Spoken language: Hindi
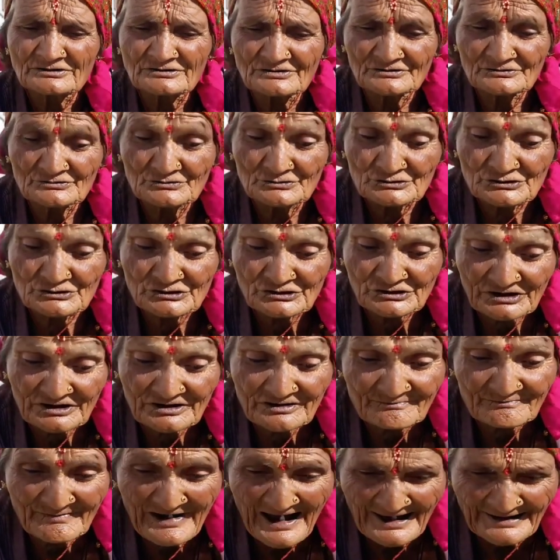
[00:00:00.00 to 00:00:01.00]
तो उसकी
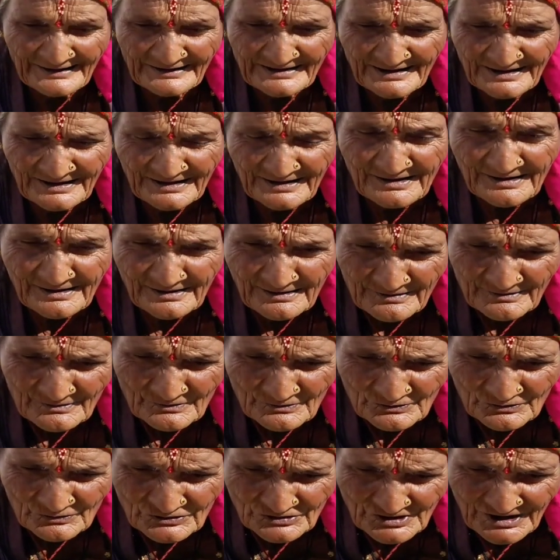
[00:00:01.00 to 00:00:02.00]
माँ ने
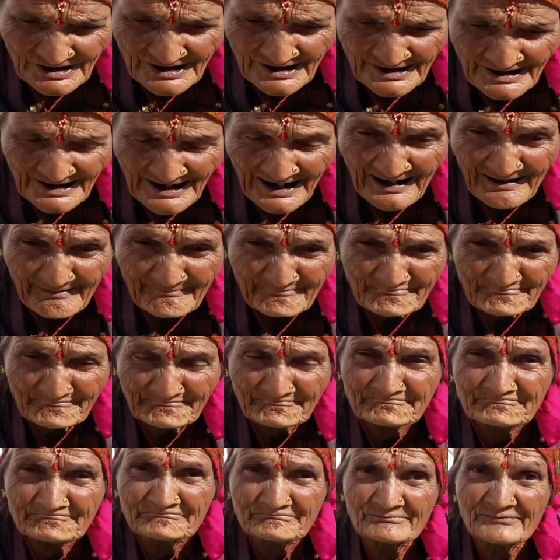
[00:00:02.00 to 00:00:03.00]
उसका नाम
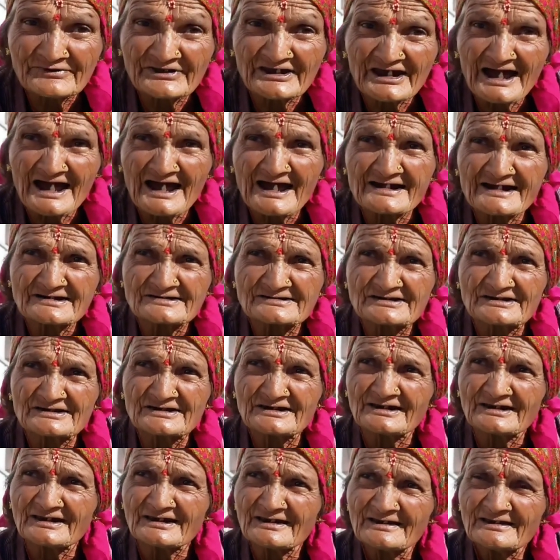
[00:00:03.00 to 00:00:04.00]
प्यार
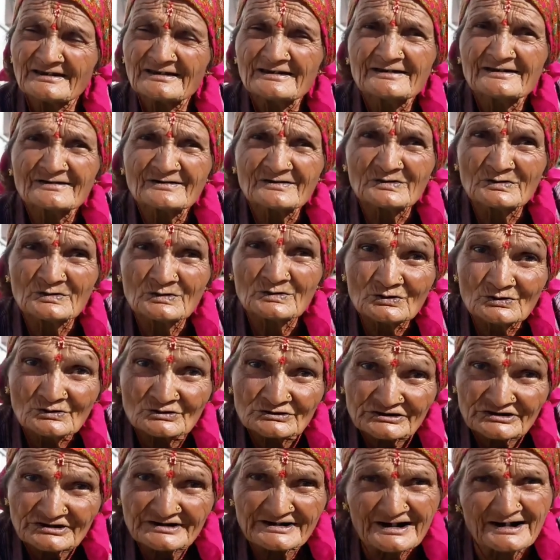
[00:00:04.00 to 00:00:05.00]
से
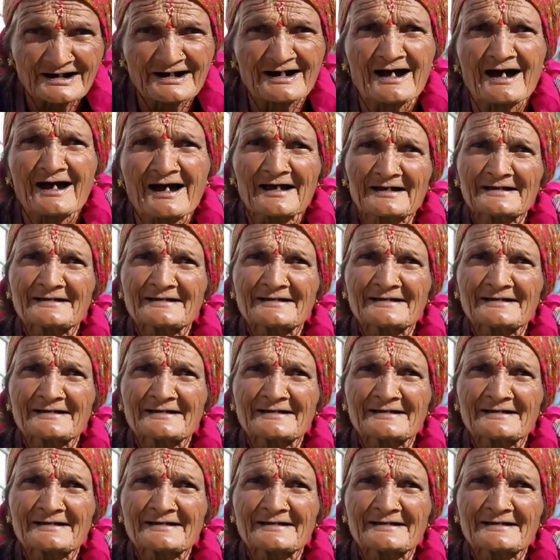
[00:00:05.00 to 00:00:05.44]
घुघुती रखा